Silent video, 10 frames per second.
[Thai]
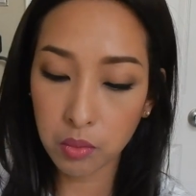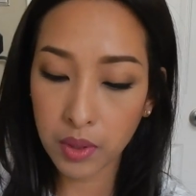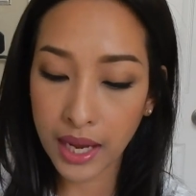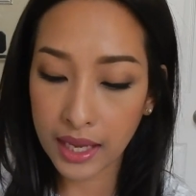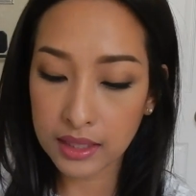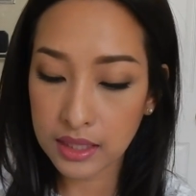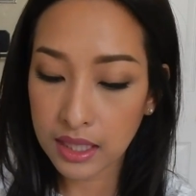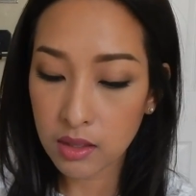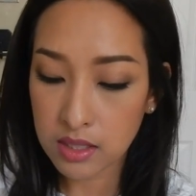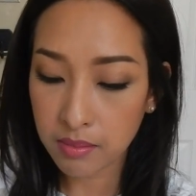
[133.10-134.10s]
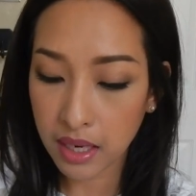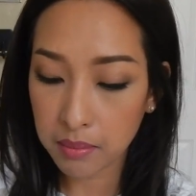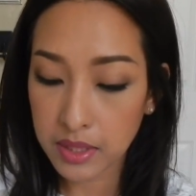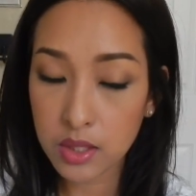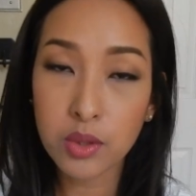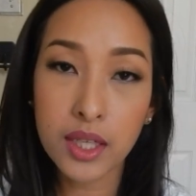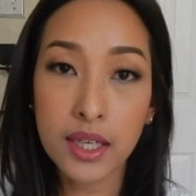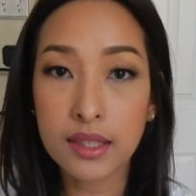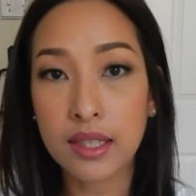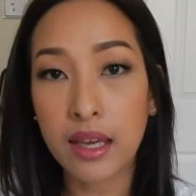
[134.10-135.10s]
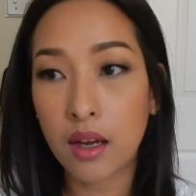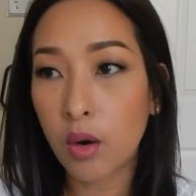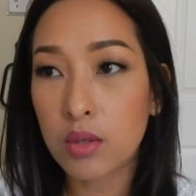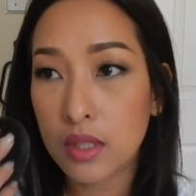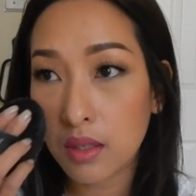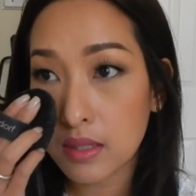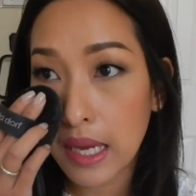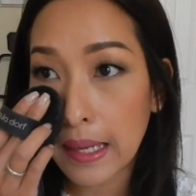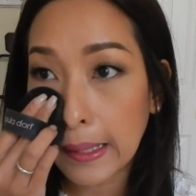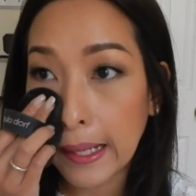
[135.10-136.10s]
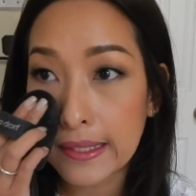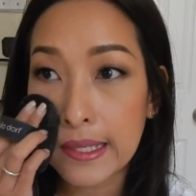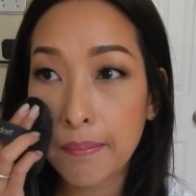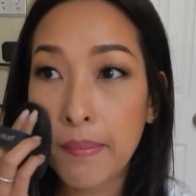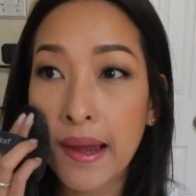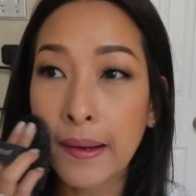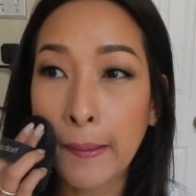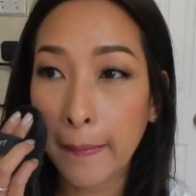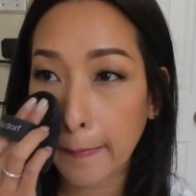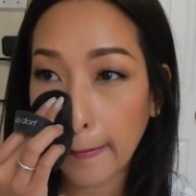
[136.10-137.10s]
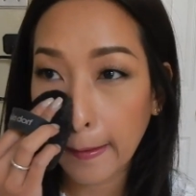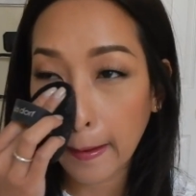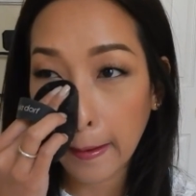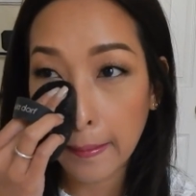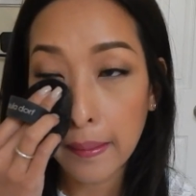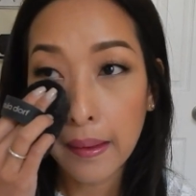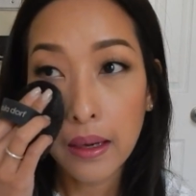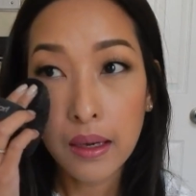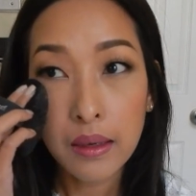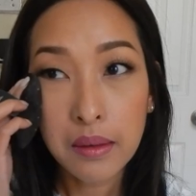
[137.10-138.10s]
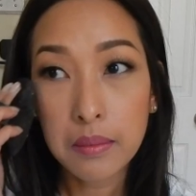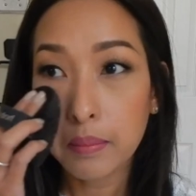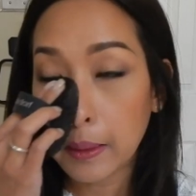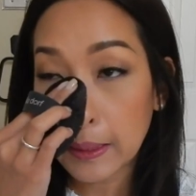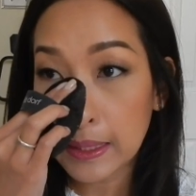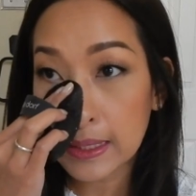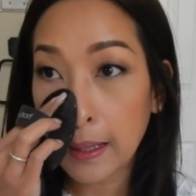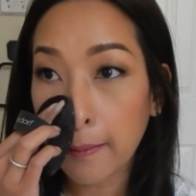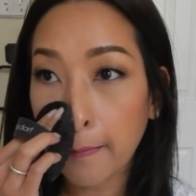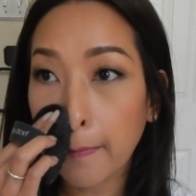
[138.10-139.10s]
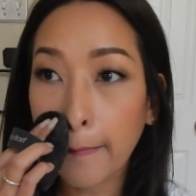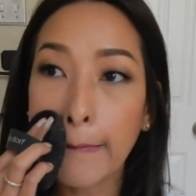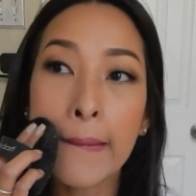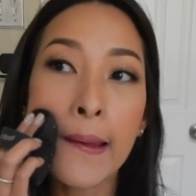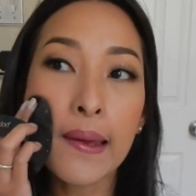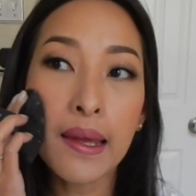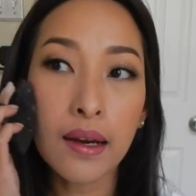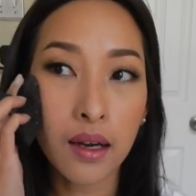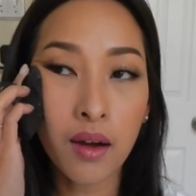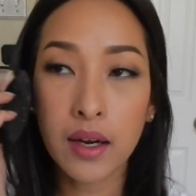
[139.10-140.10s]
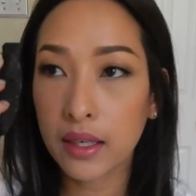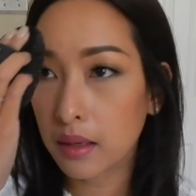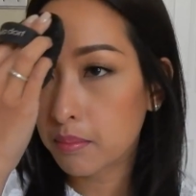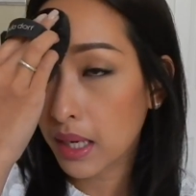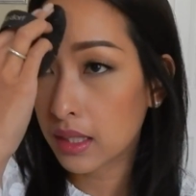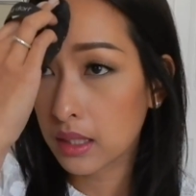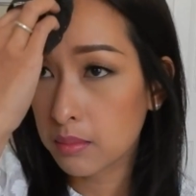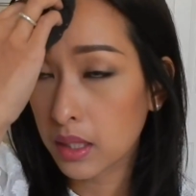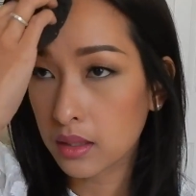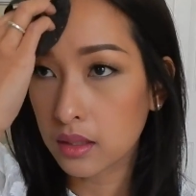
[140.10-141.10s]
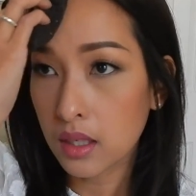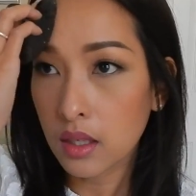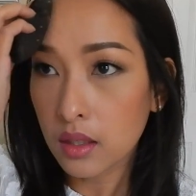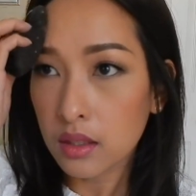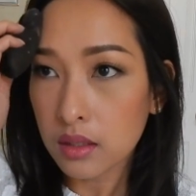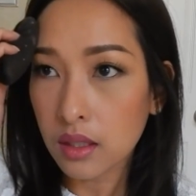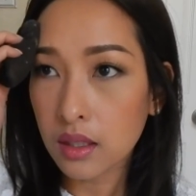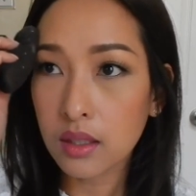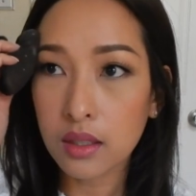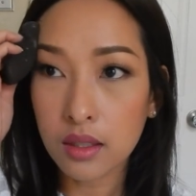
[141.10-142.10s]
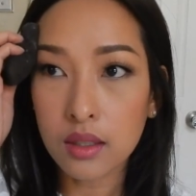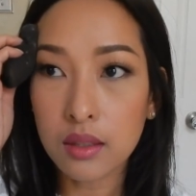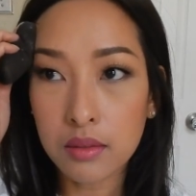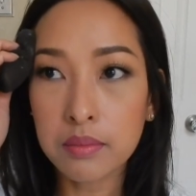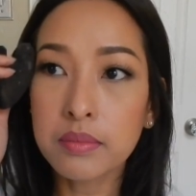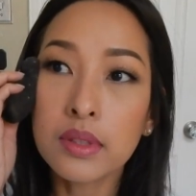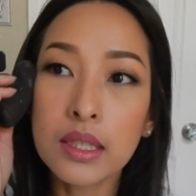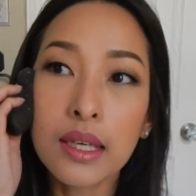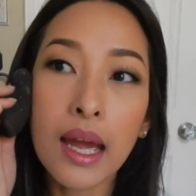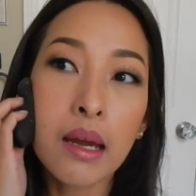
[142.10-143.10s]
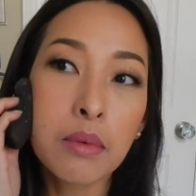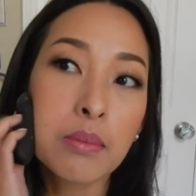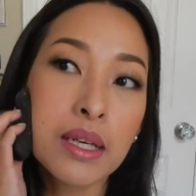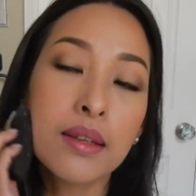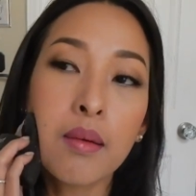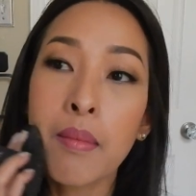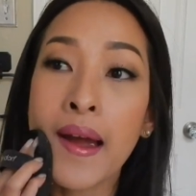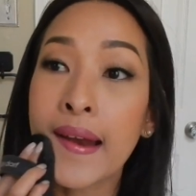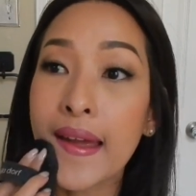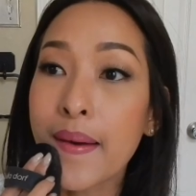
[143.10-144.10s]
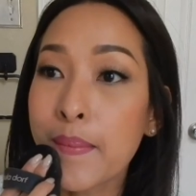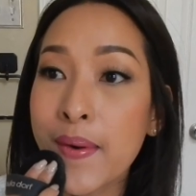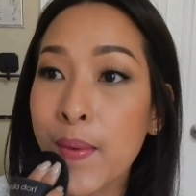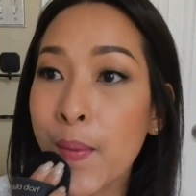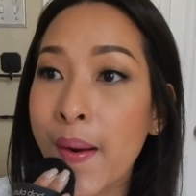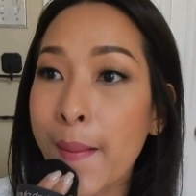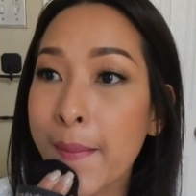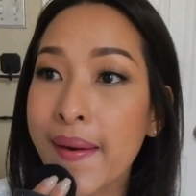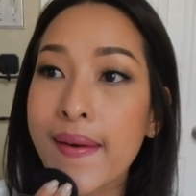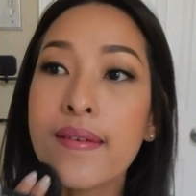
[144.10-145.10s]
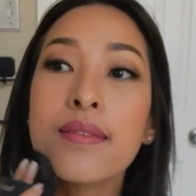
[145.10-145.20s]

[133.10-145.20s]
เวลาที่เราจะมาพิสูจน์กันเนี่ยทีเคก็คงจะต้องใช้กระดาษซับมันนะคะ เพื่อที่จะได้เห็นรอยน้ำมันที่มันเอ่อที่หน้ามันผลิตออกมาเนี่ย มาดูว่ามัน